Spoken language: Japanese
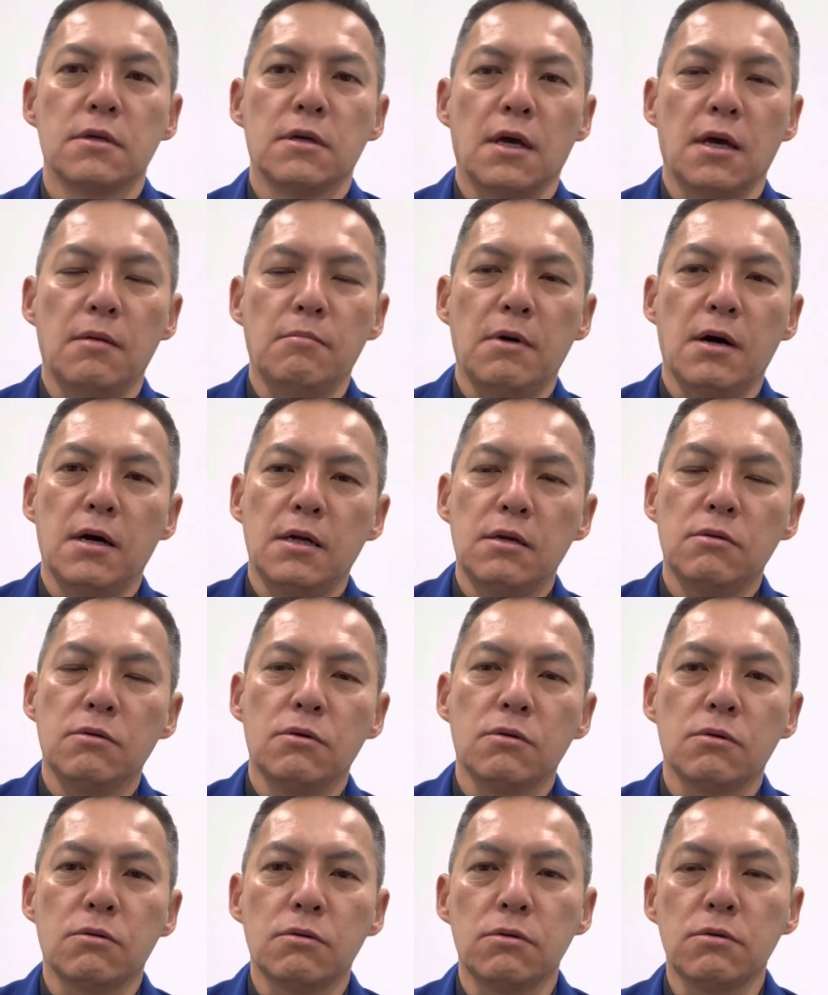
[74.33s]
えまあ、あ
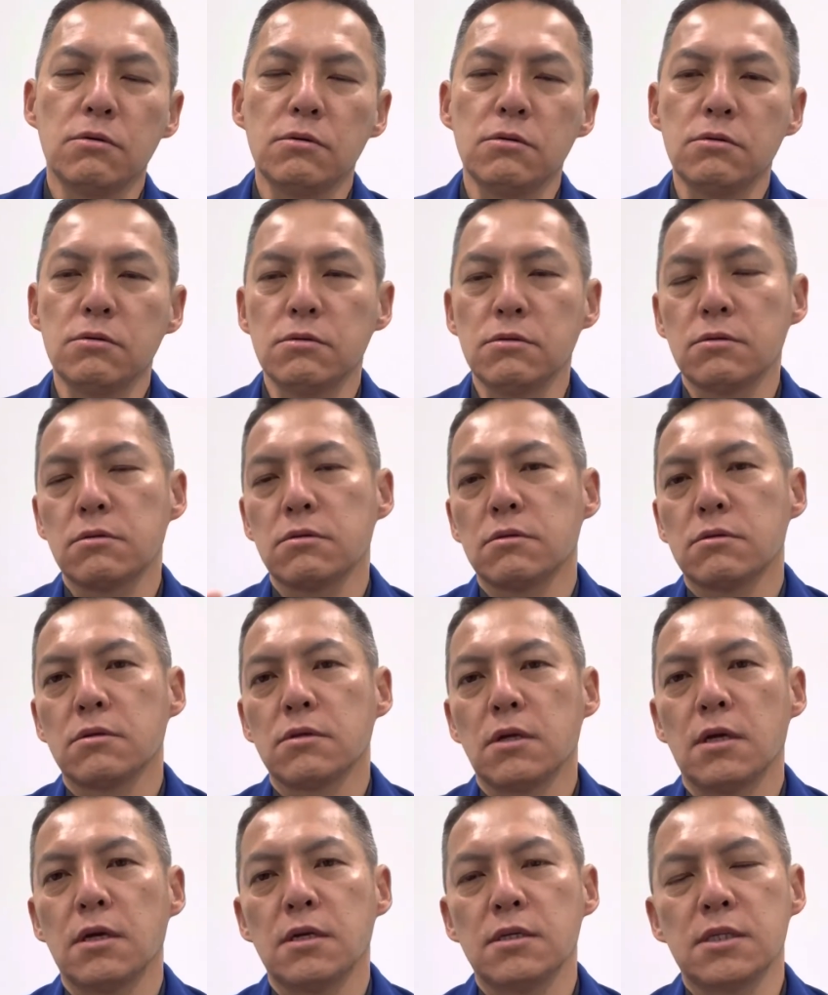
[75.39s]
のこの、
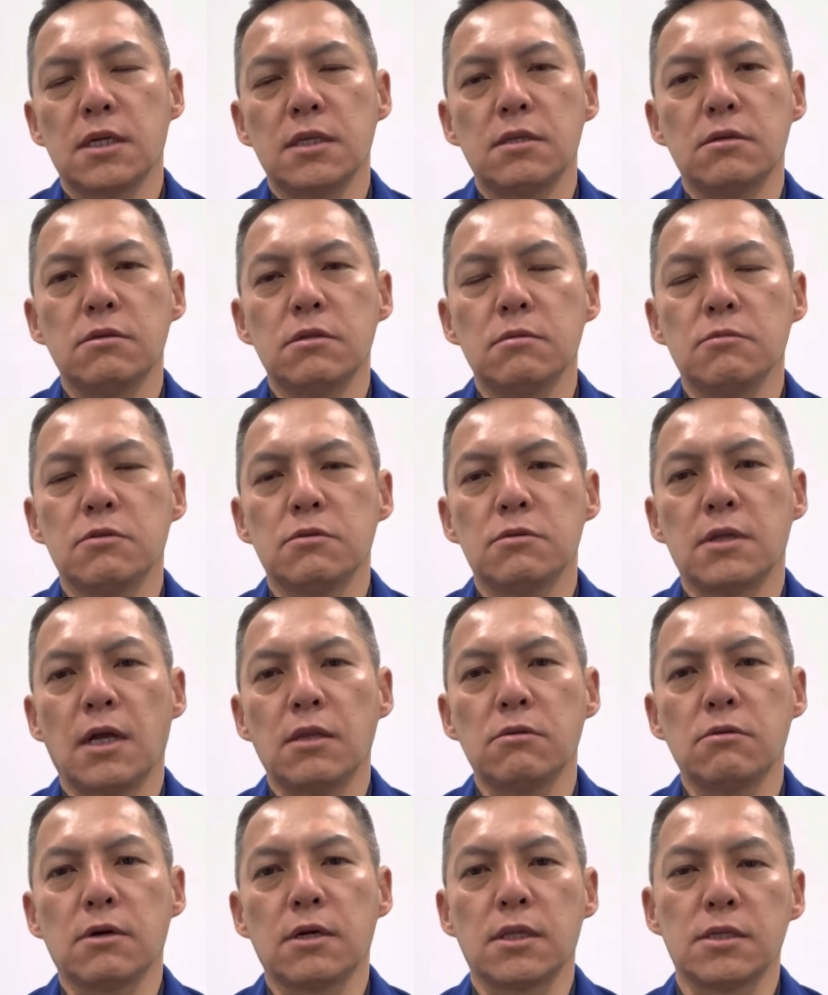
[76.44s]
えー、チャンネルでも
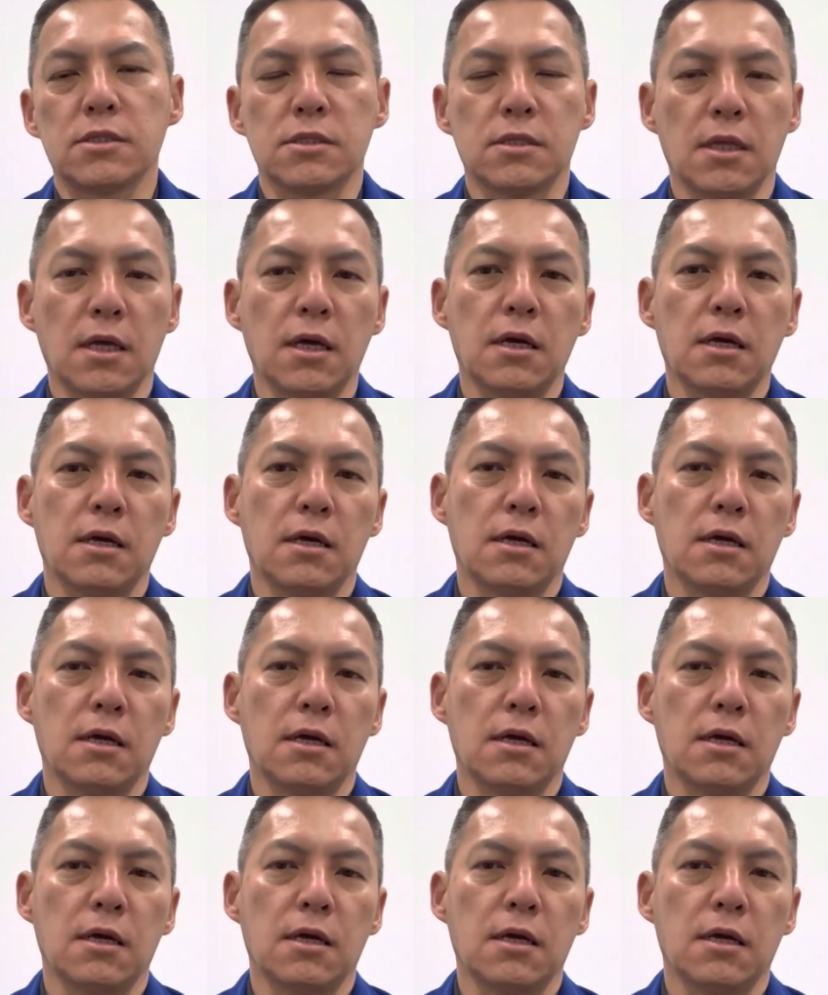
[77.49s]
何度かですね、